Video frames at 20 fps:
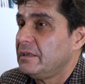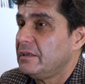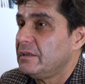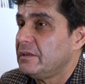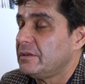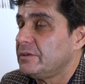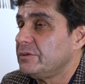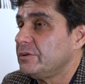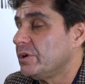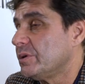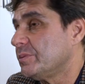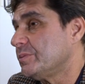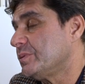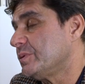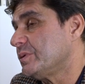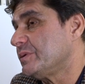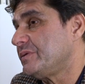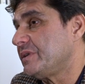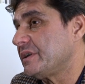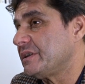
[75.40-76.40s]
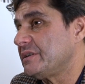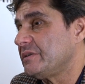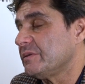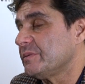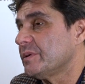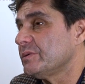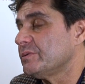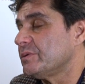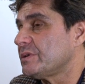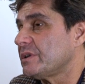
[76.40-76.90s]
un homme
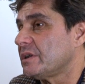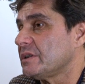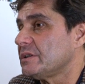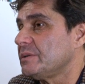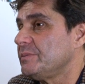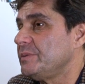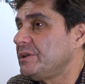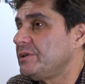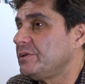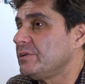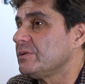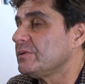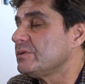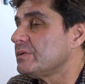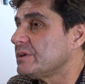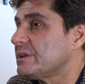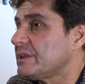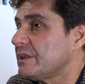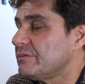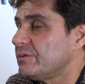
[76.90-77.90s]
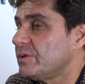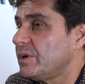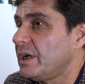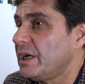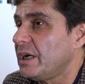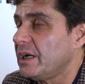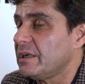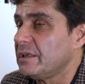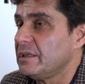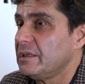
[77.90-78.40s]
effectivement de transmission, de
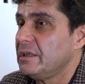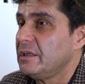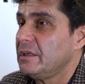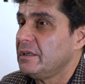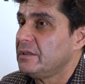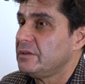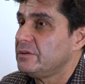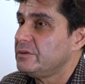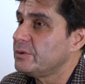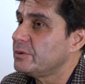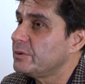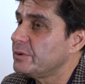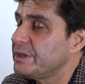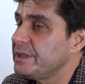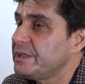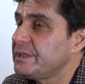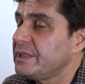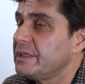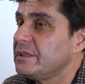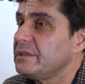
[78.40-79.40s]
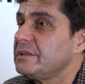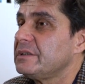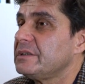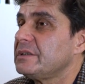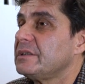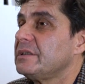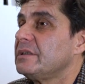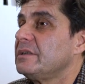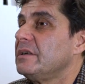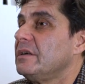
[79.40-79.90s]
savoir, de connaissances,